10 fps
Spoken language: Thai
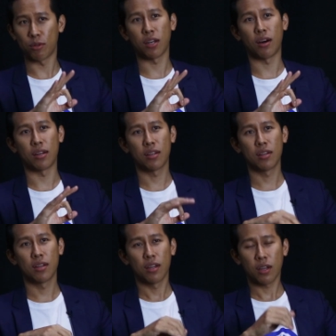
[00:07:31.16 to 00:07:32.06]
ยู่ตลอด
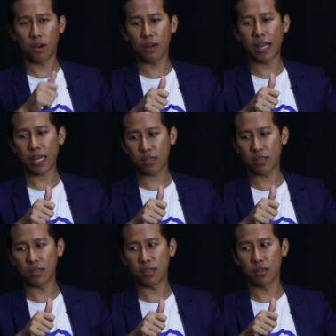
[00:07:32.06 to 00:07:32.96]
ข้อแรกก็
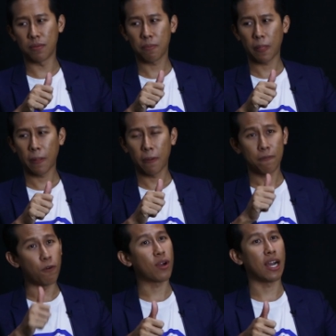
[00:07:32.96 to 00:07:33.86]
คือ
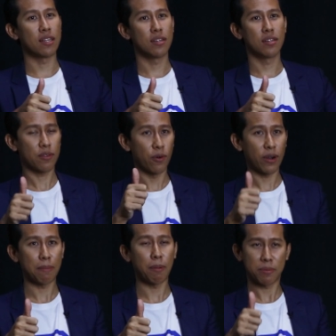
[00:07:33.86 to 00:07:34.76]
โฟกัสโฟ
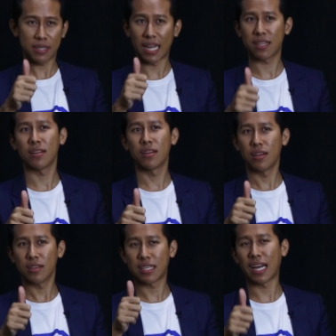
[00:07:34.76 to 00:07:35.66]
กัสแบบชัด
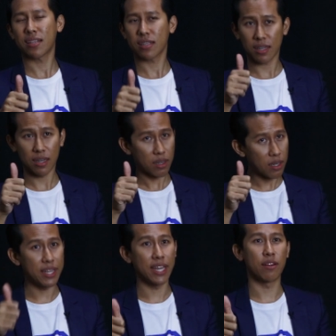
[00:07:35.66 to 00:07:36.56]
ชัด แล้วก็
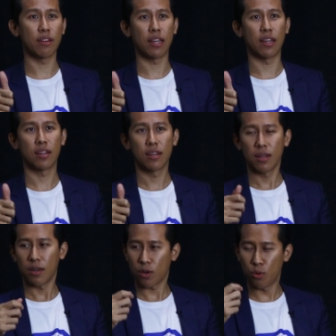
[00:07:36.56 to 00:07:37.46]
เคลียร์ด้วยนะฮะ
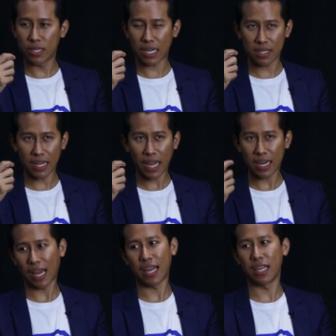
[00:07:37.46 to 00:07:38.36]
คุณอยากจะได้อะไร